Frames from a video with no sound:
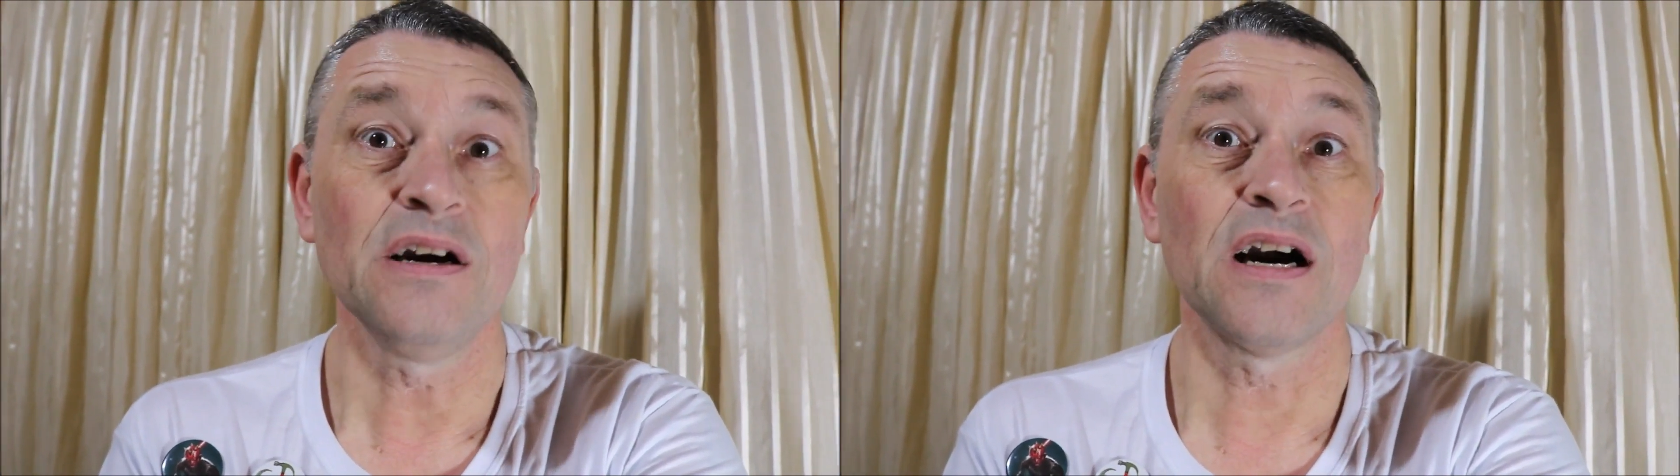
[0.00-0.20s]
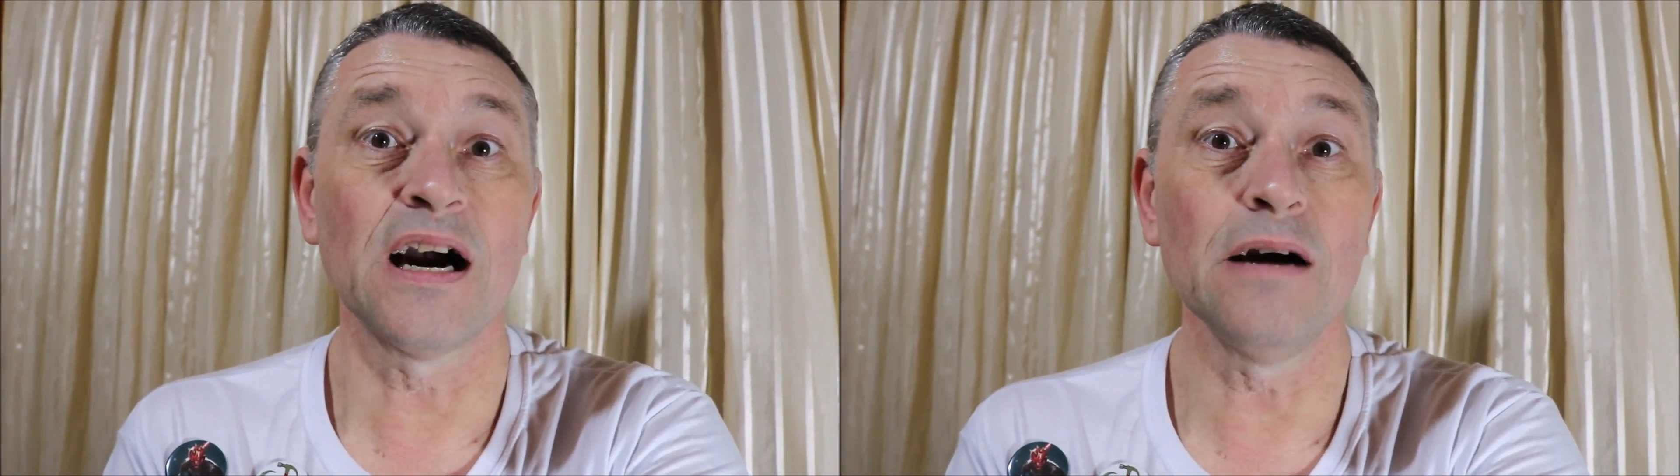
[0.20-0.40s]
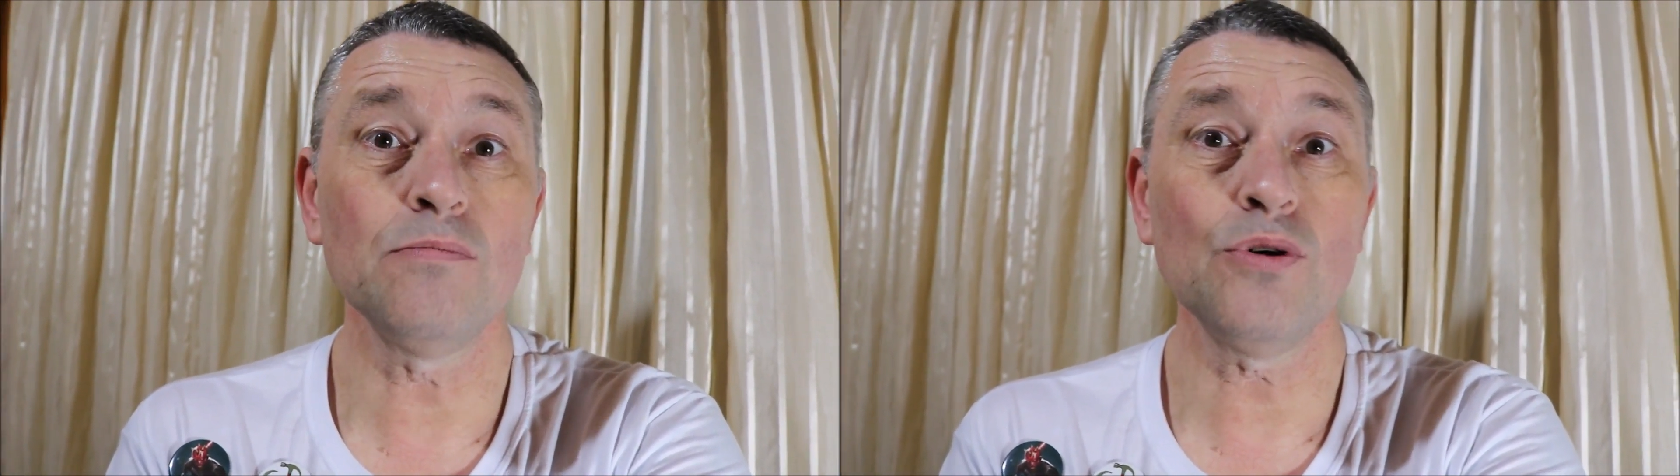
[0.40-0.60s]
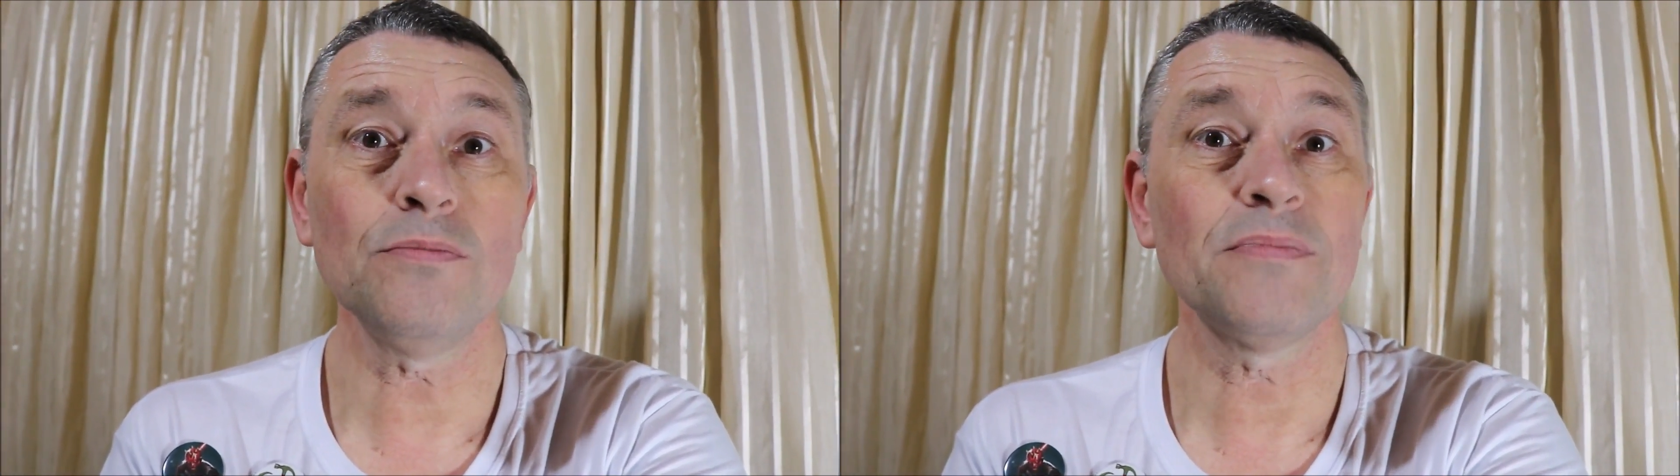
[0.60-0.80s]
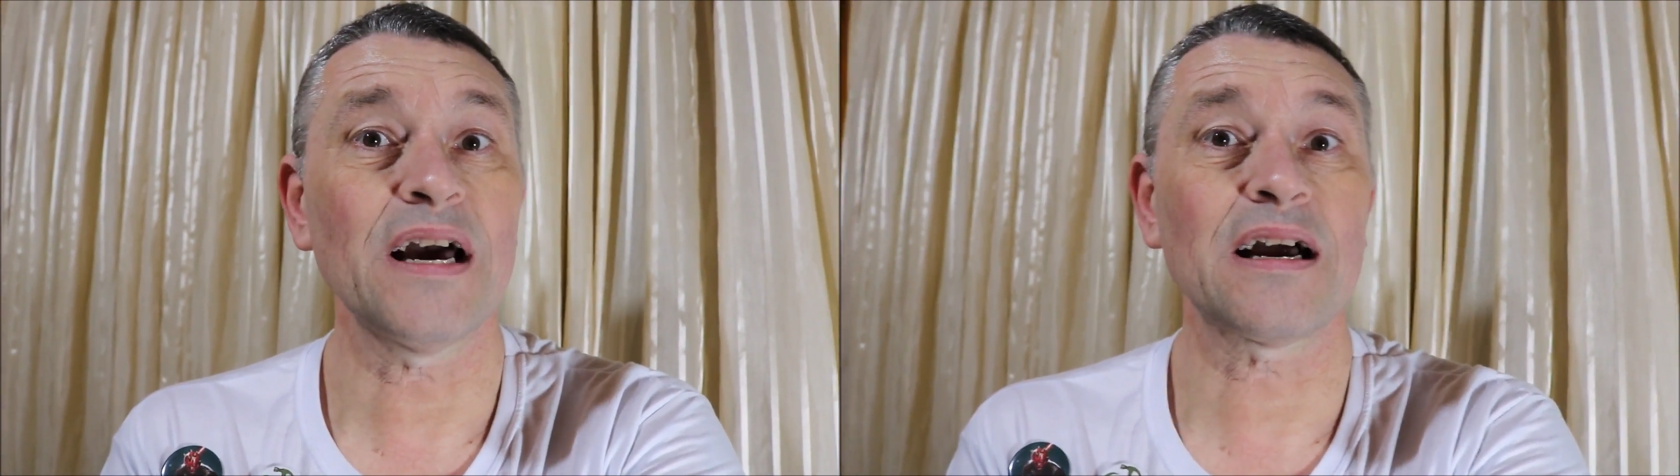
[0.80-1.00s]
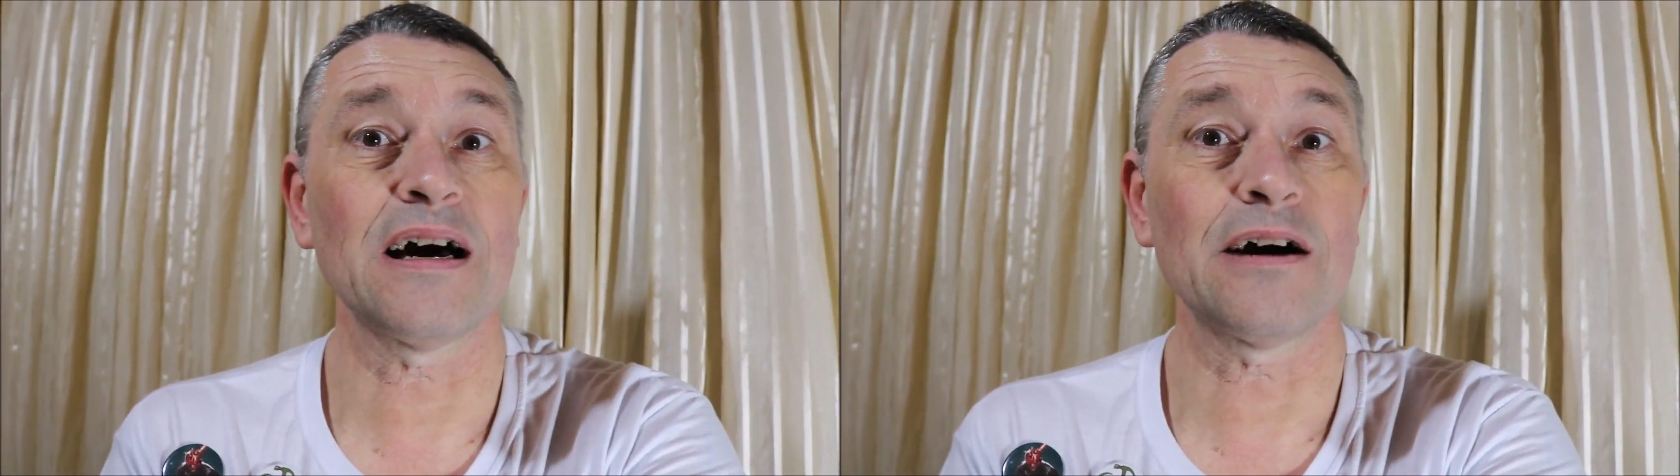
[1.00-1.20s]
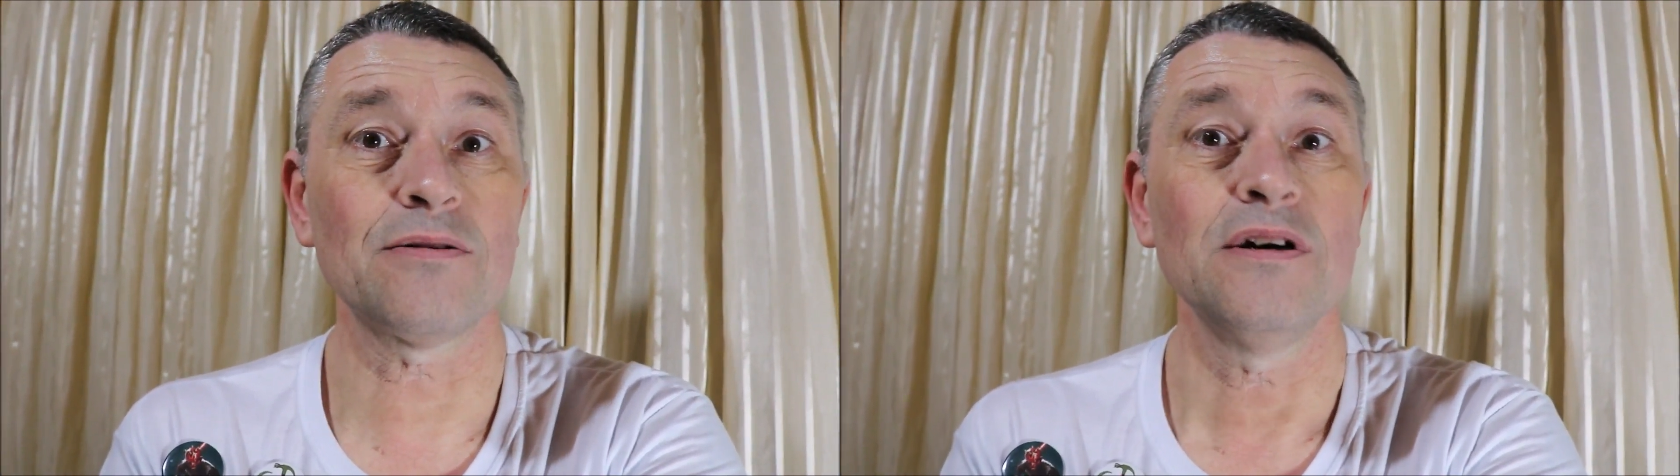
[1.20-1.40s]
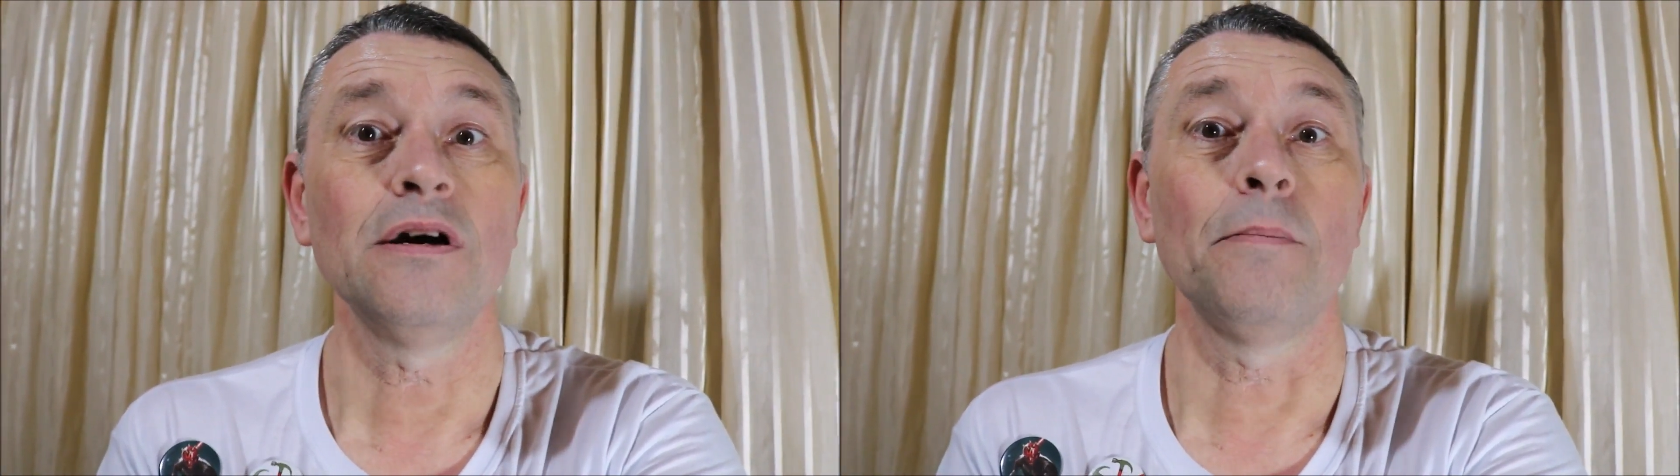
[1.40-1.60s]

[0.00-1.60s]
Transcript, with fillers: Rambo, é claro,